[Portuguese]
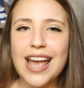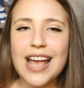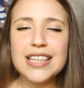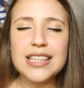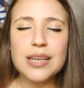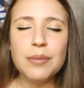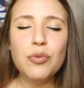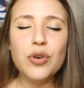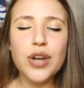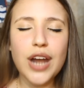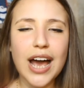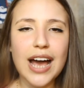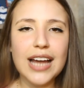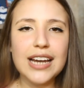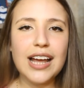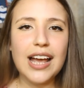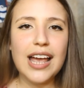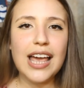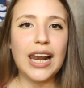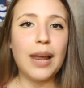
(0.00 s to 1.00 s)
Essa
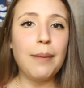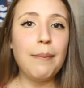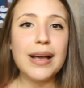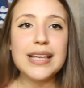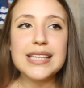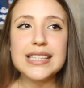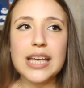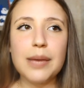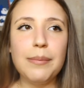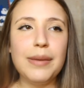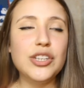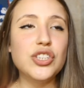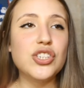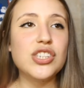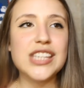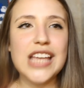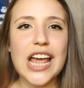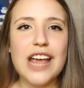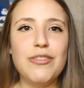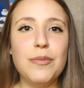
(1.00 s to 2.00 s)
muralha, ela basicamente
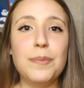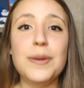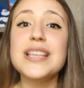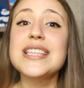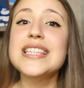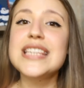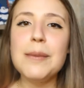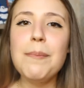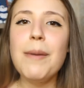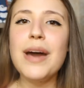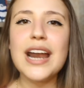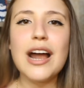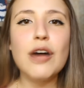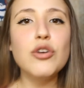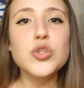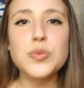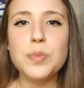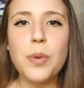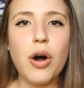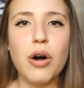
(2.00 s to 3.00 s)
serve pra separar
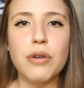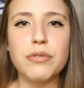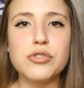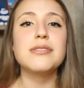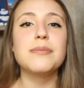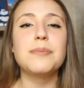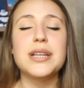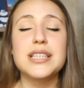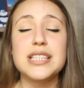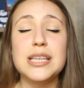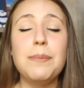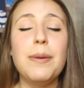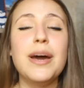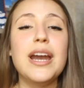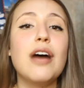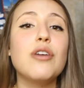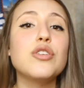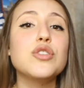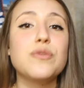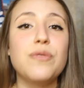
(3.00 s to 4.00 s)
os povos, pra
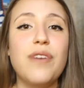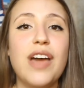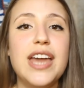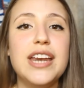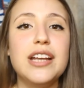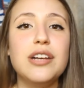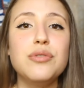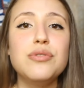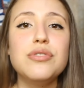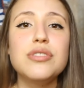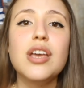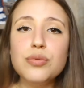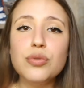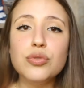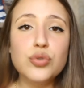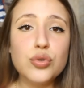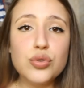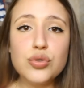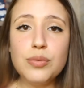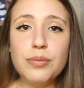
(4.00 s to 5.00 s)
separar os féricos
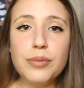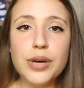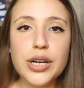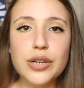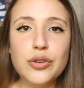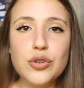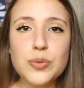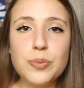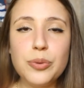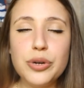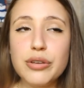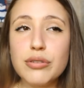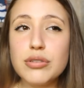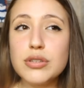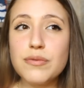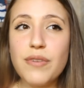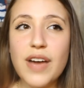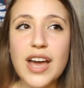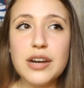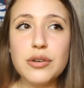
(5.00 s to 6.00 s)
dos humanos, porque
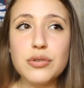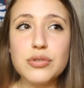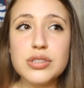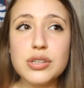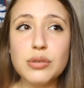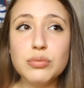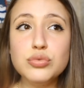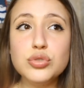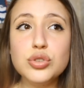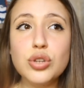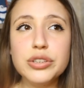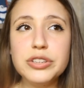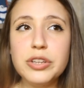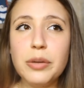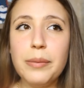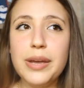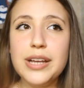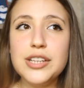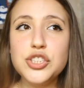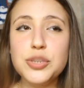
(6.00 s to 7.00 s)
os féricos são
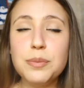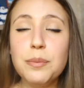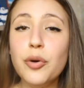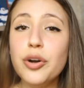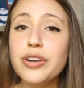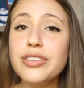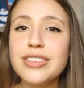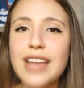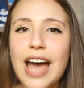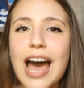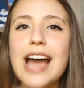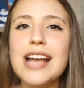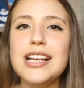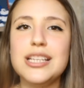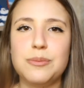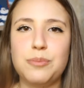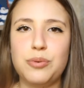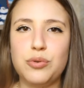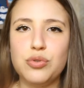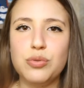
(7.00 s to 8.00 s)
totalmente
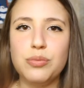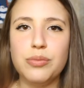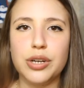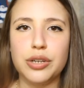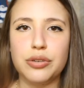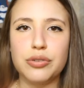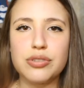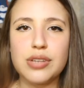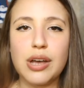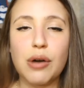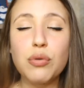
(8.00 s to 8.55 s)
mortais pros humanos.